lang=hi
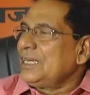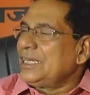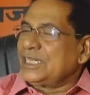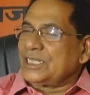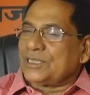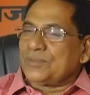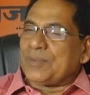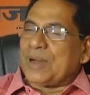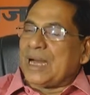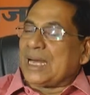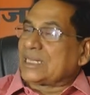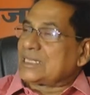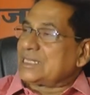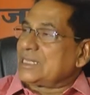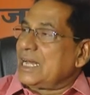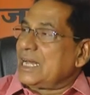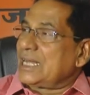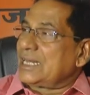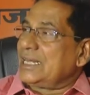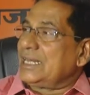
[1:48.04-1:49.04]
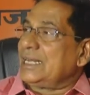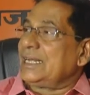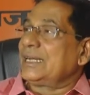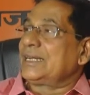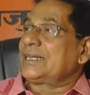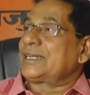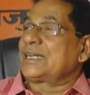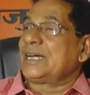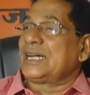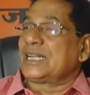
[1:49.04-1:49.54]
इस बार सारे
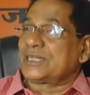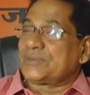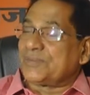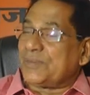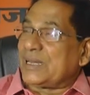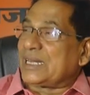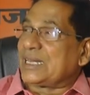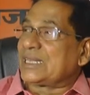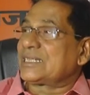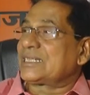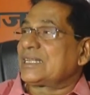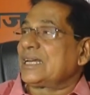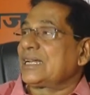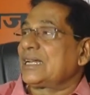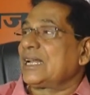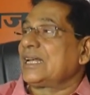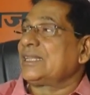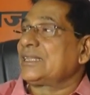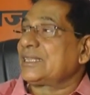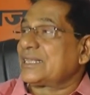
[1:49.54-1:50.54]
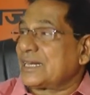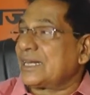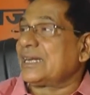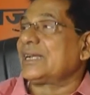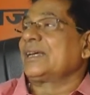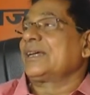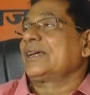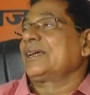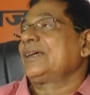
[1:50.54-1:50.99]
ट्रांसफर स्थानांतरण